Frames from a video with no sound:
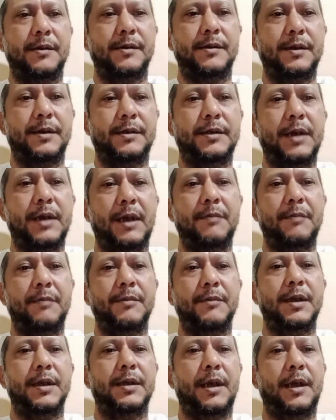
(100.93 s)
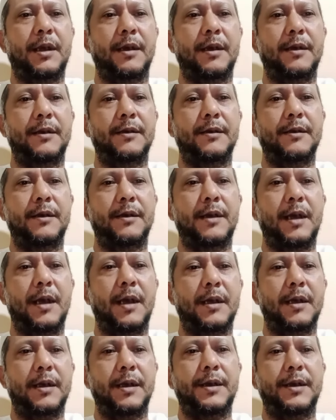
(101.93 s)
Jadi,
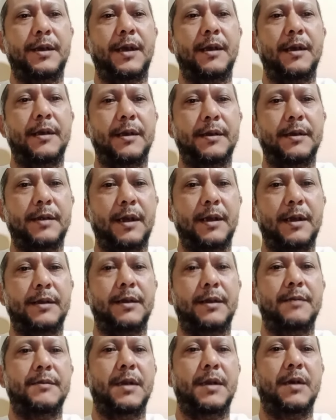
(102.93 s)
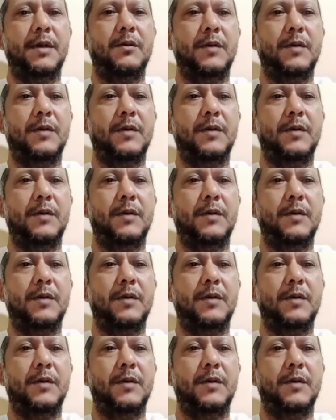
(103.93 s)
sesuai dengan